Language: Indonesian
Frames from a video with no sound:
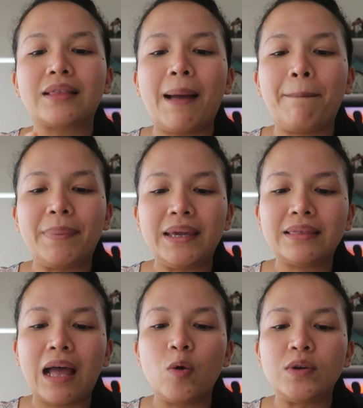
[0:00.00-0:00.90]

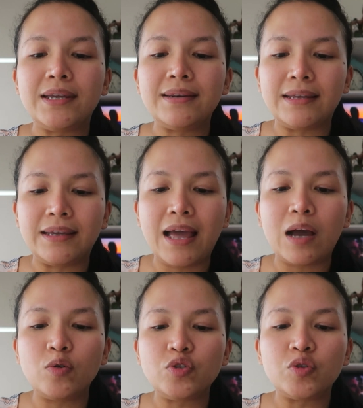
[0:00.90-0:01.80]
tapi tahun ini
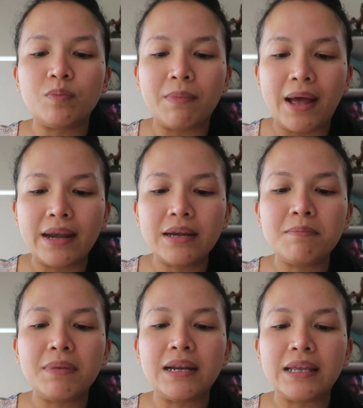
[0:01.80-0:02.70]
aku
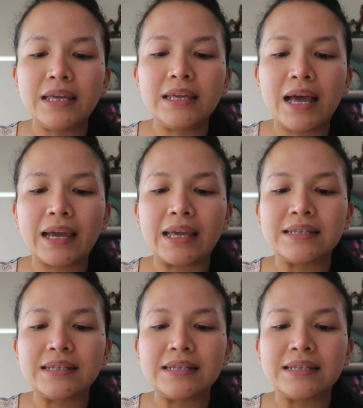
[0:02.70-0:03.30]
cuman beli yang